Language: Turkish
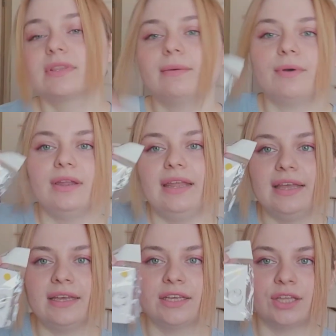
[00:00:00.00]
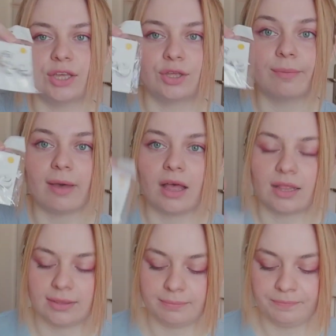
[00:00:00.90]
Bir de böyle küpe
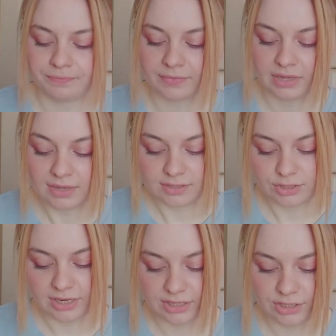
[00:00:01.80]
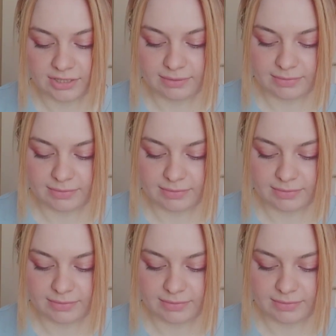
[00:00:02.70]
aldım. Çarşıya